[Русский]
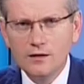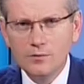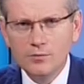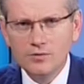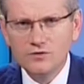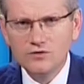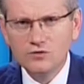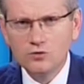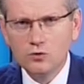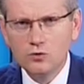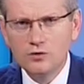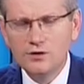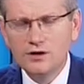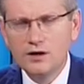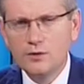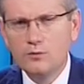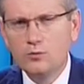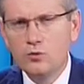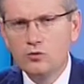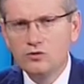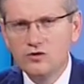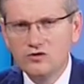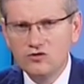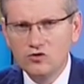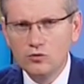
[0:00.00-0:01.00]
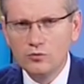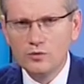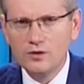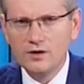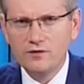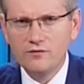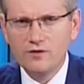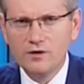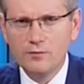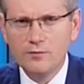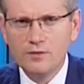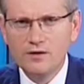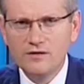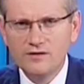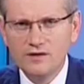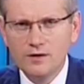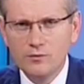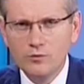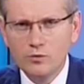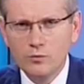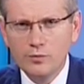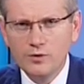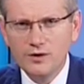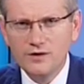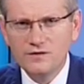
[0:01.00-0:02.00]
построенная полностью по
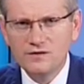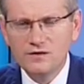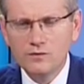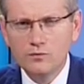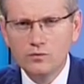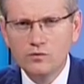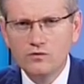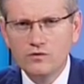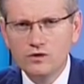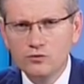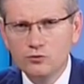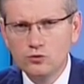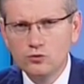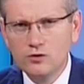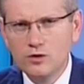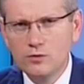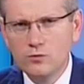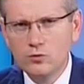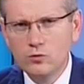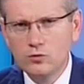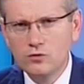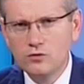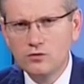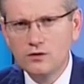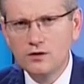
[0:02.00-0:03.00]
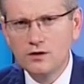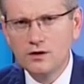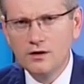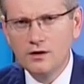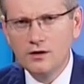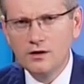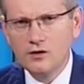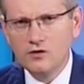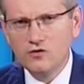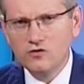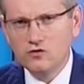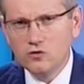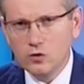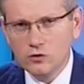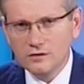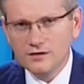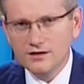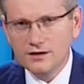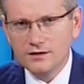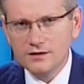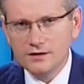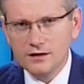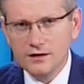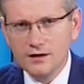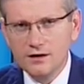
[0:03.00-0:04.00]
европейскому принципу, в которой будет
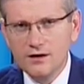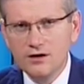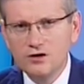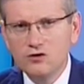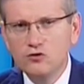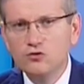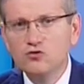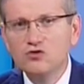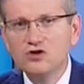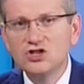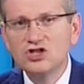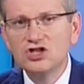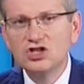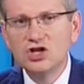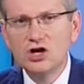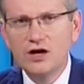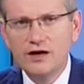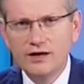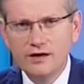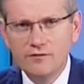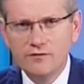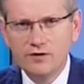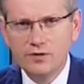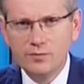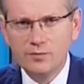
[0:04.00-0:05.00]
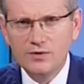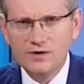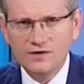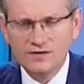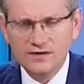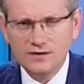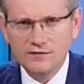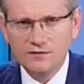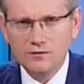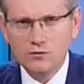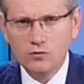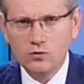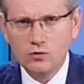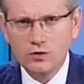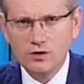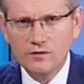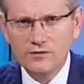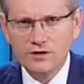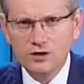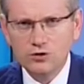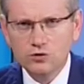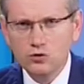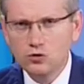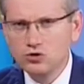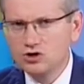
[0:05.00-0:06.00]
создана дю США европейского
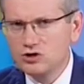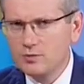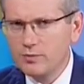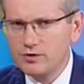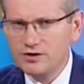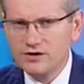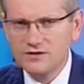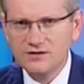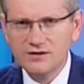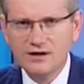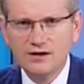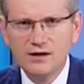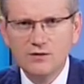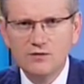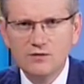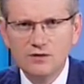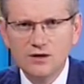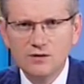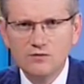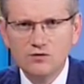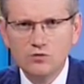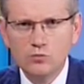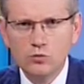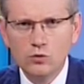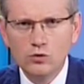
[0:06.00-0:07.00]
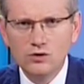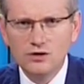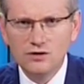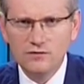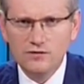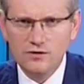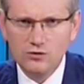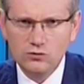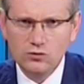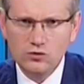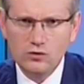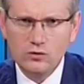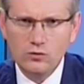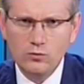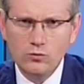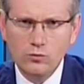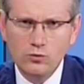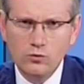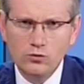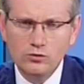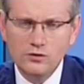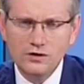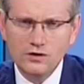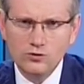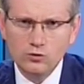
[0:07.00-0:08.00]
уровня, тоже по нескольким видам спорта, в котором
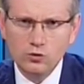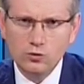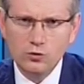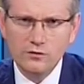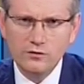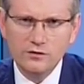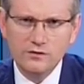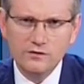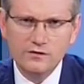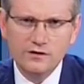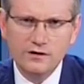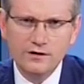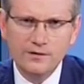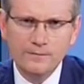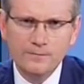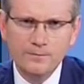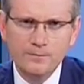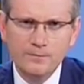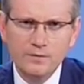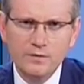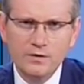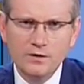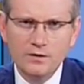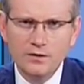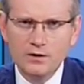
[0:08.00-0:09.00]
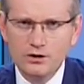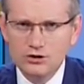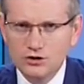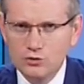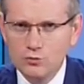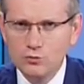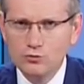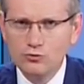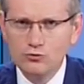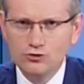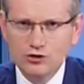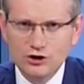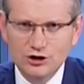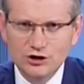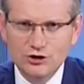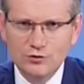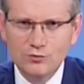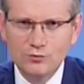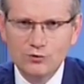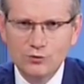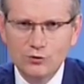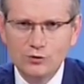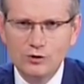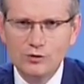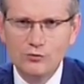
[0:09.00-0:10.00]
будут готовиться наши будущие
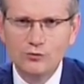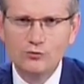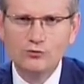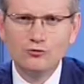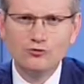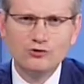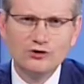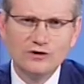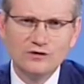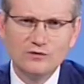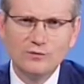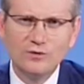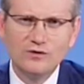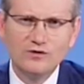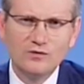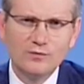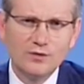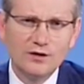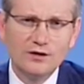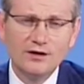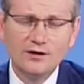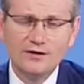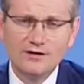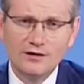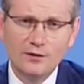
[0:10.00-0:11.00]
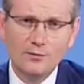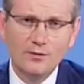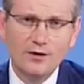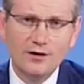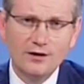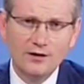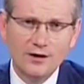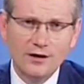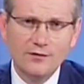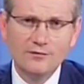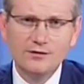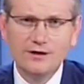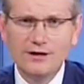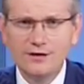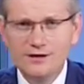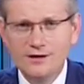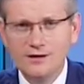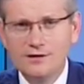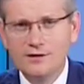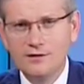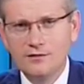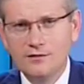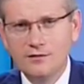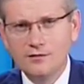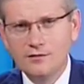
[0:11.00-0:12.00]
чемпионы, будущие спортсмены, а самое главное,
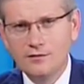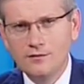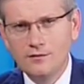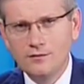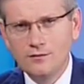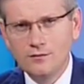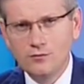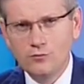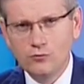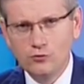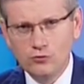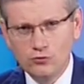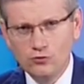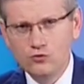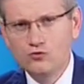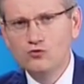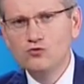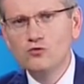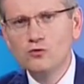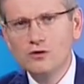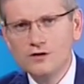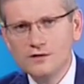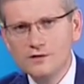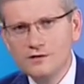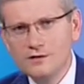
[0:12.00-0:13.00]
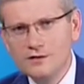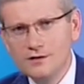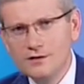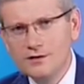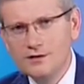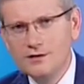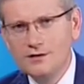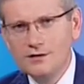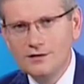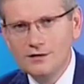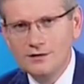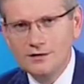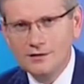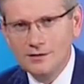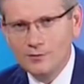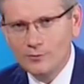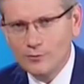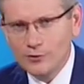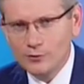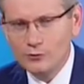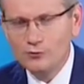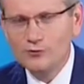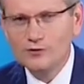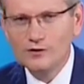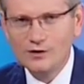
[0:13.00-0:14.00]
дети уйдут с улицы и
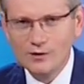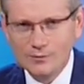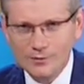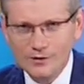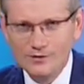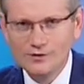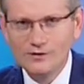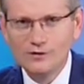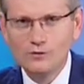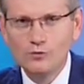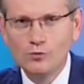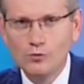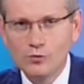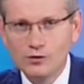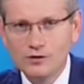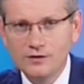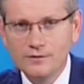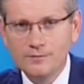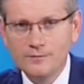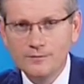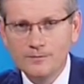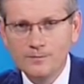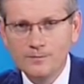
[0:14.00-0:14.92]
пойдут заниматься спортом.